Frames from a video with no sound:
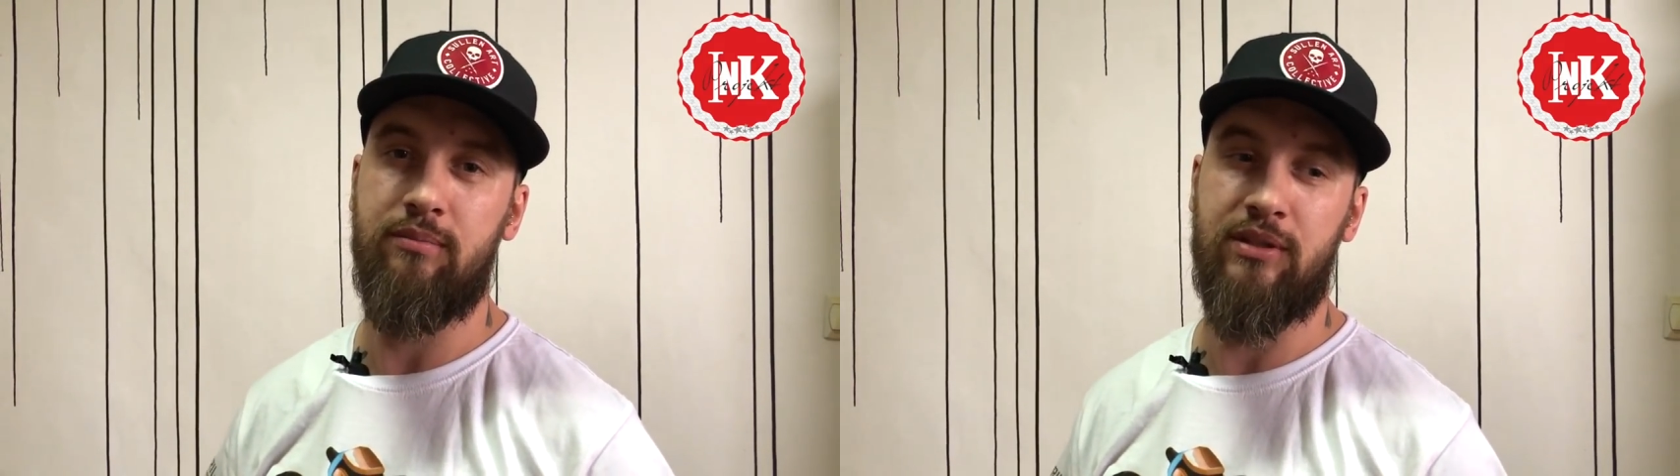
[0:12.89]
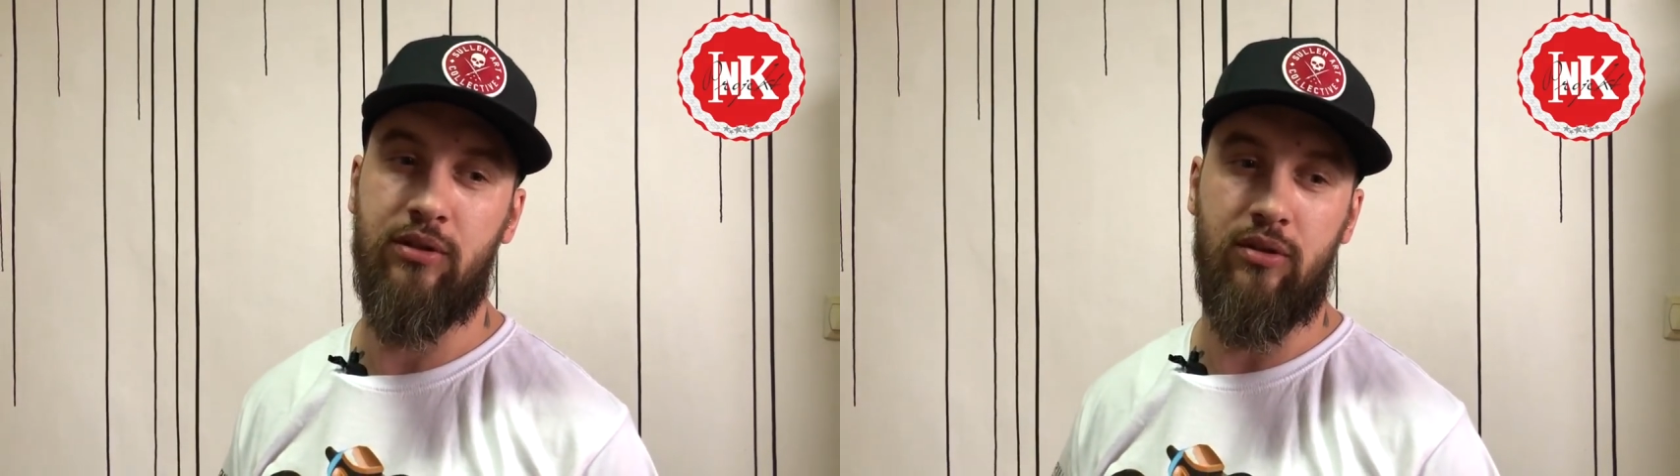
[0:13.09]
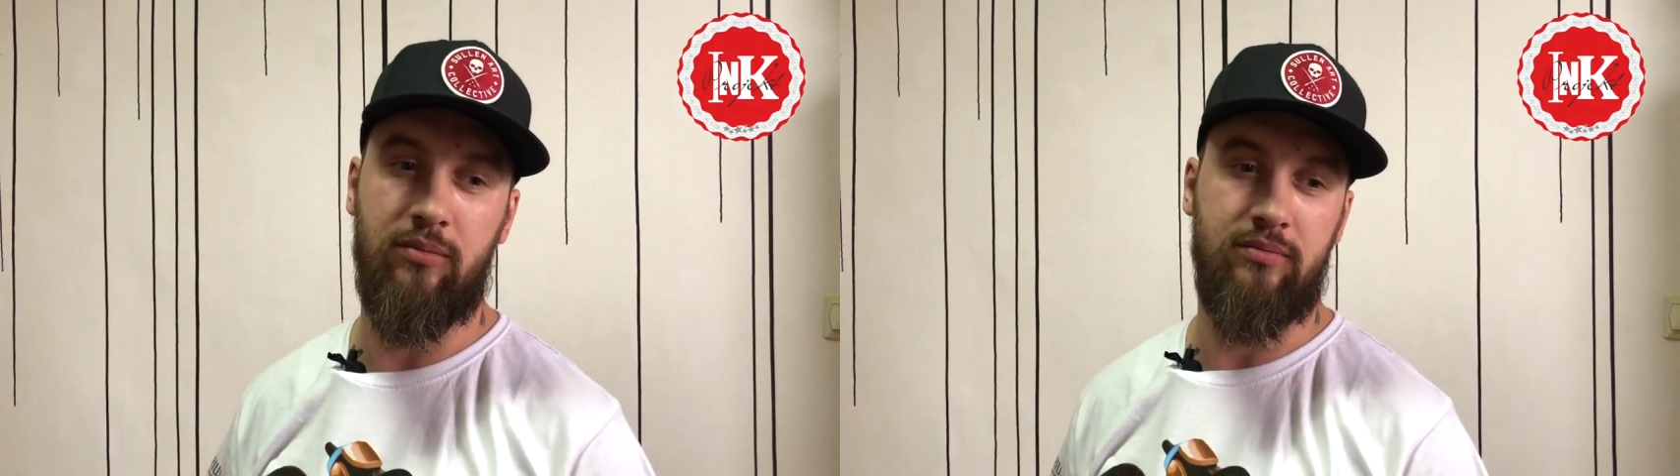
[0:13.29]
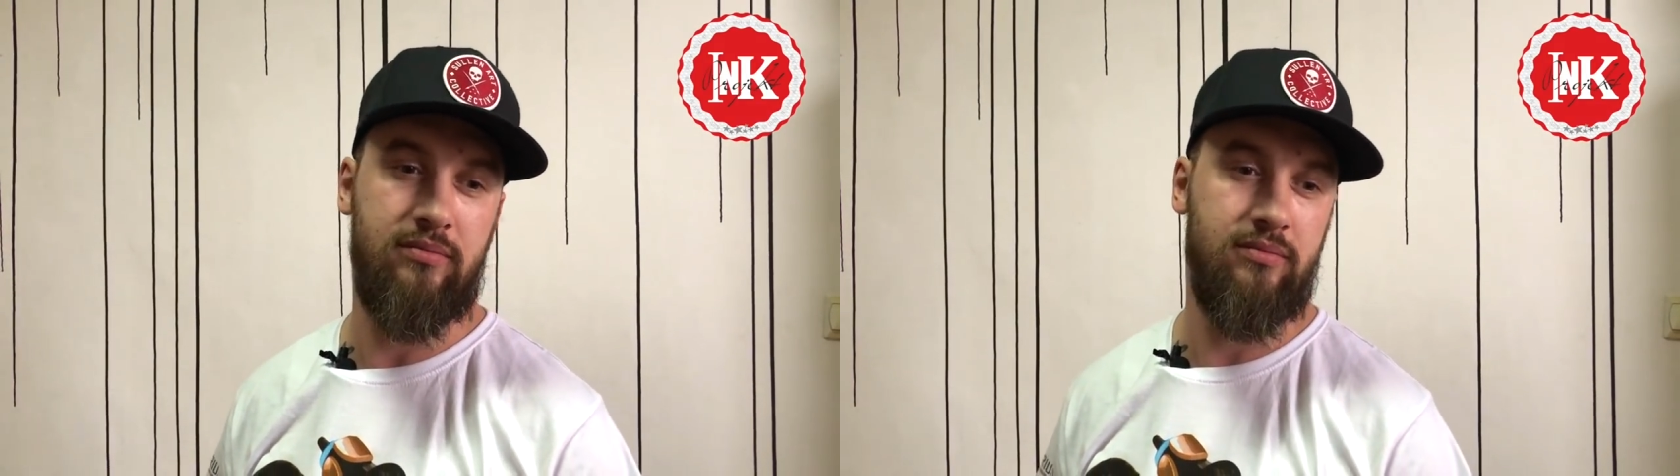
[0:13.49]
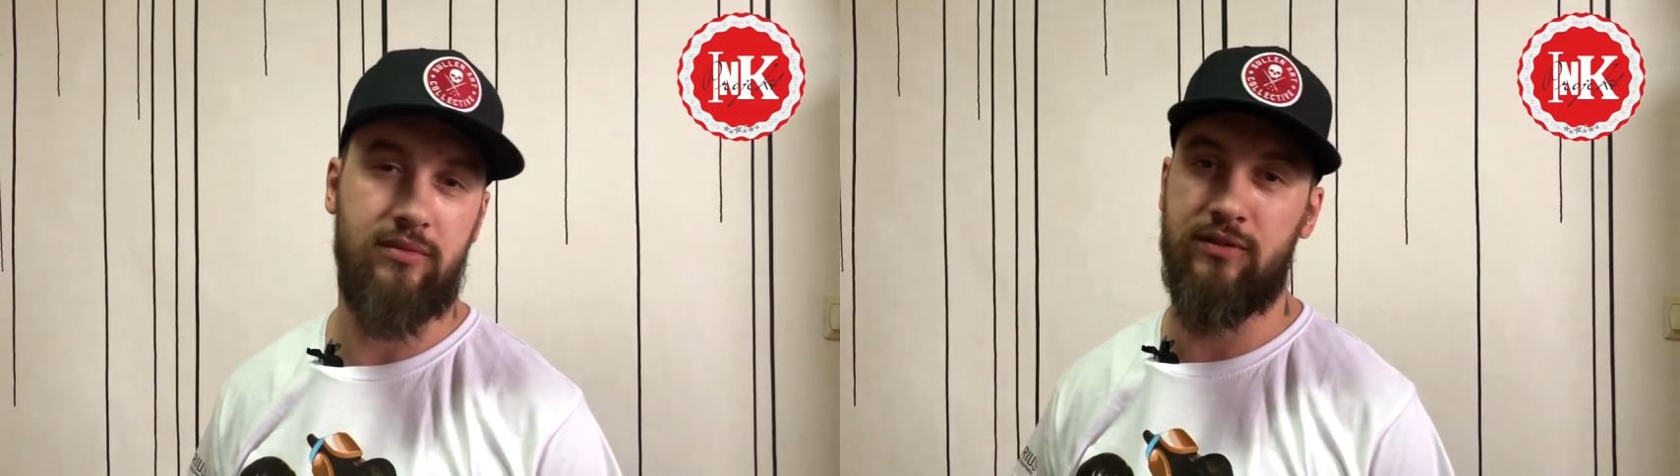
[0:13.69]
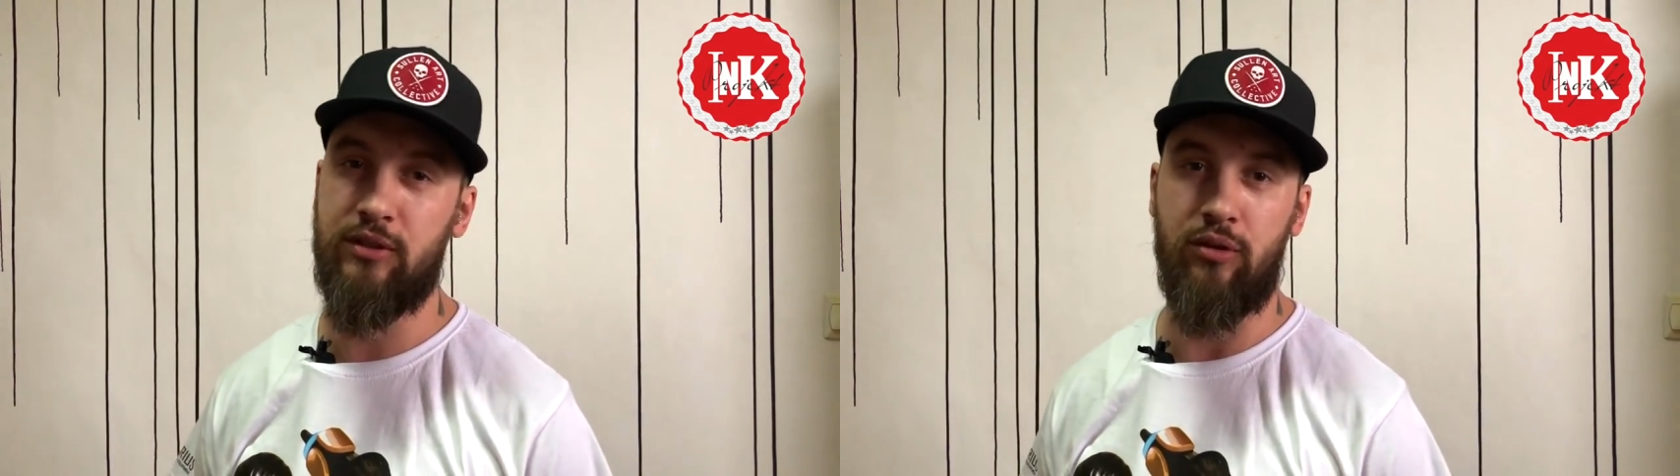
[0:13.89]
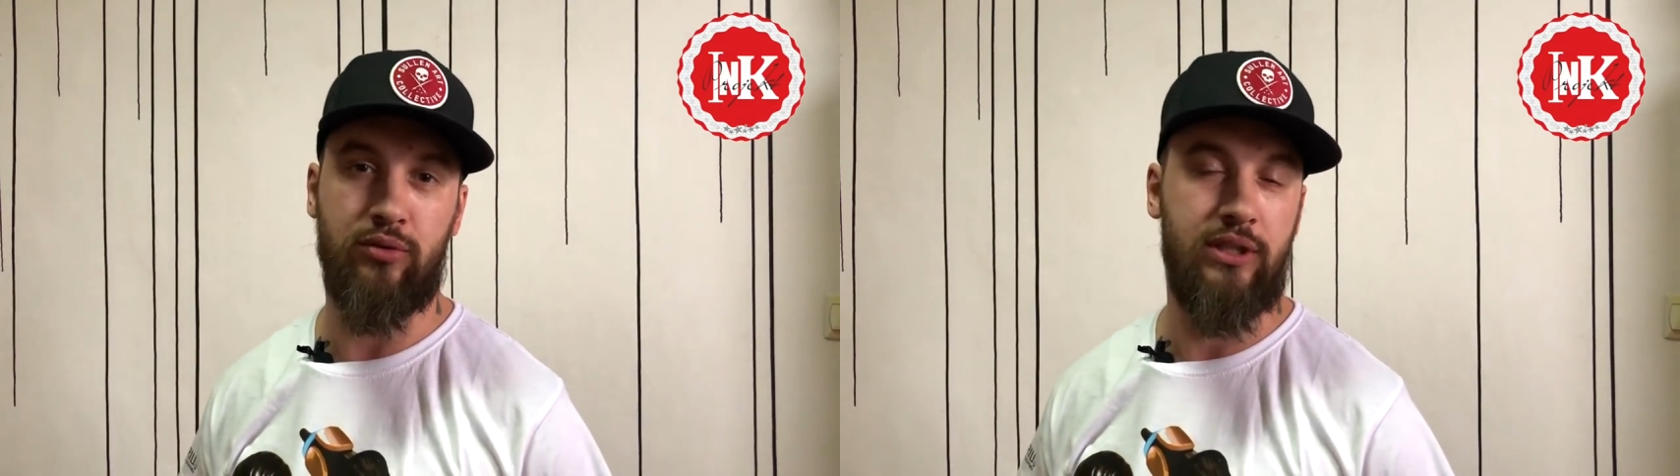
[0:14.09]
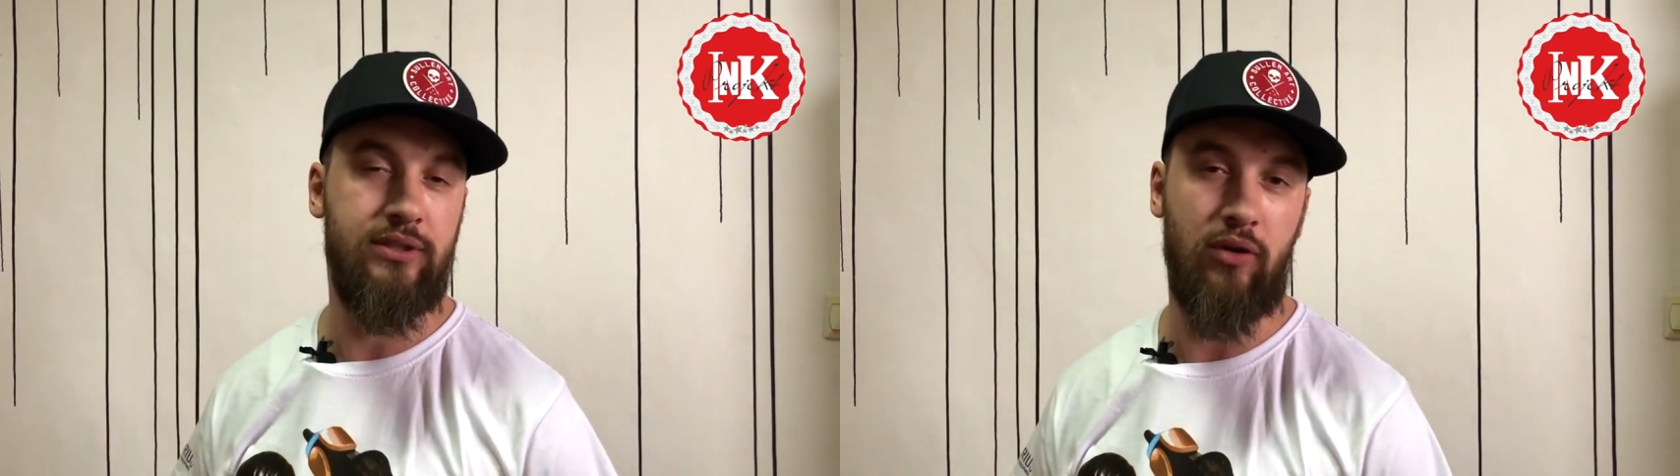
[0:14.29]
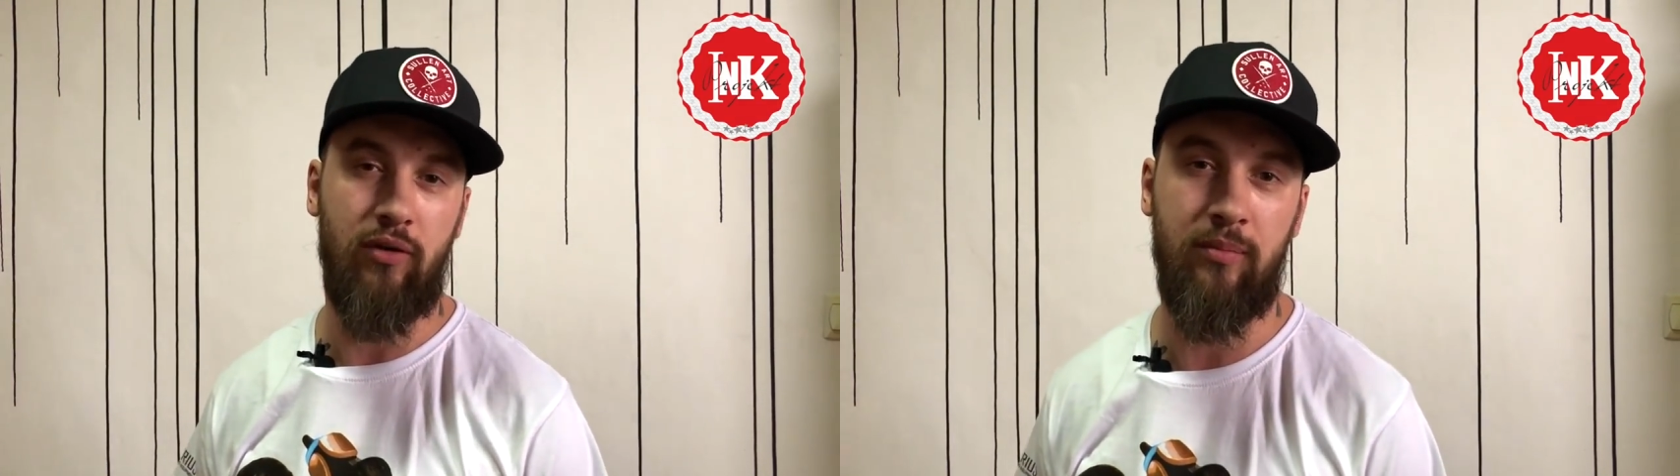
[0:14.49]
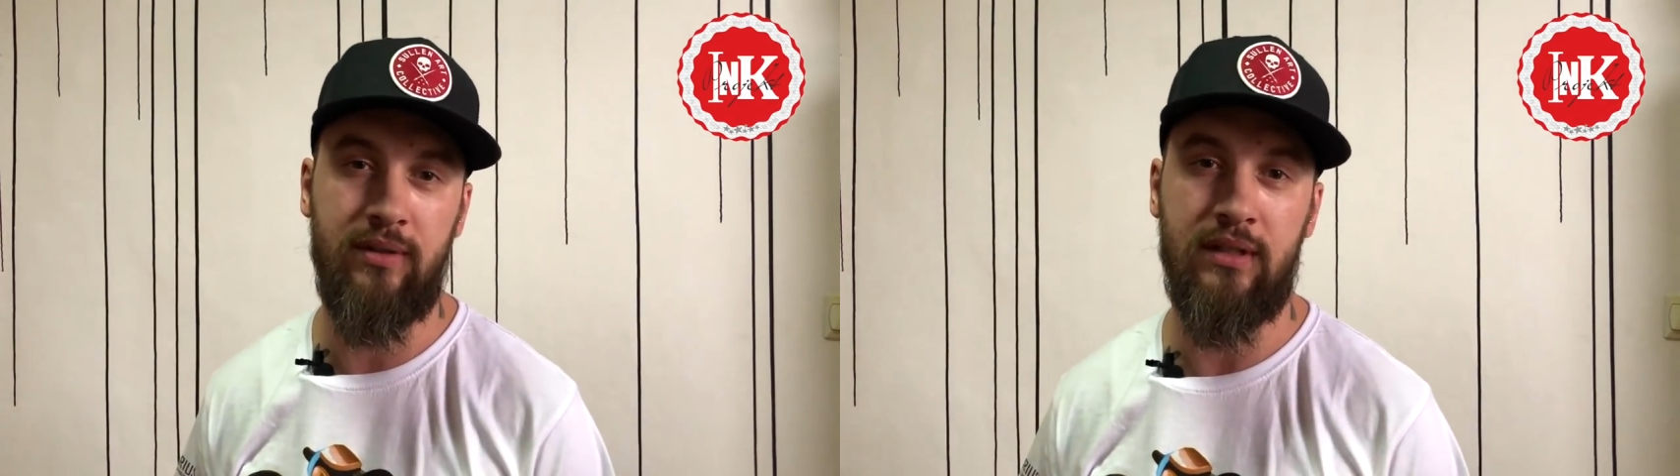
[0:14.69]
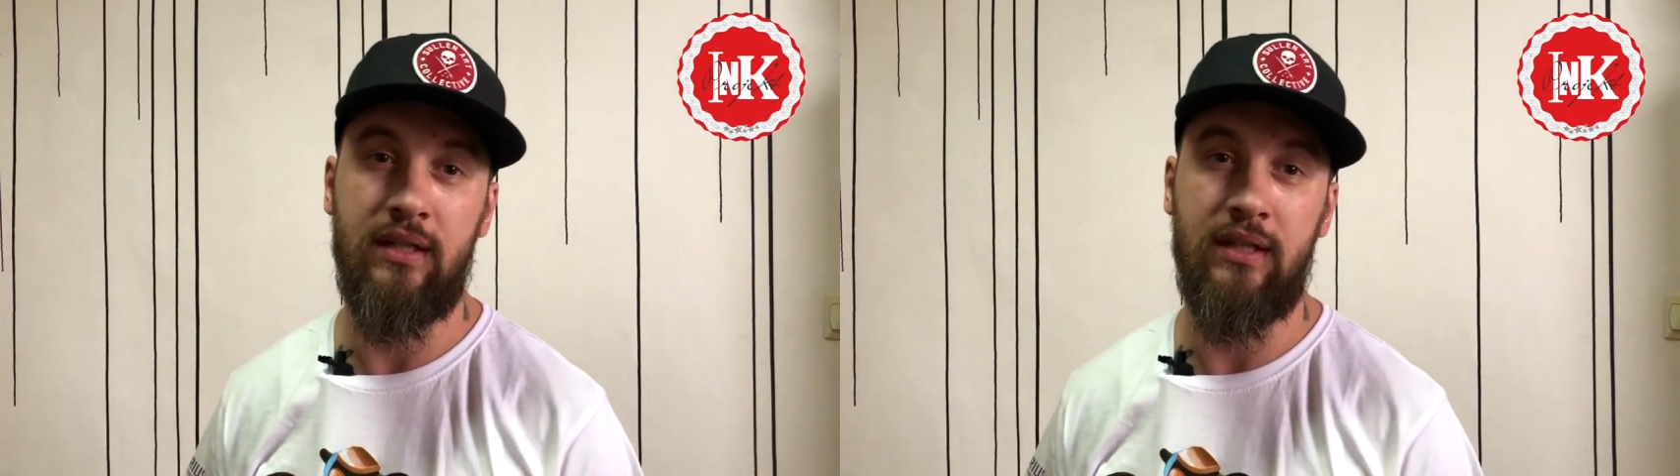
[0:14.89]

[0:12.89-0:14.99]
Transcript: metodą zwykłą szkicową,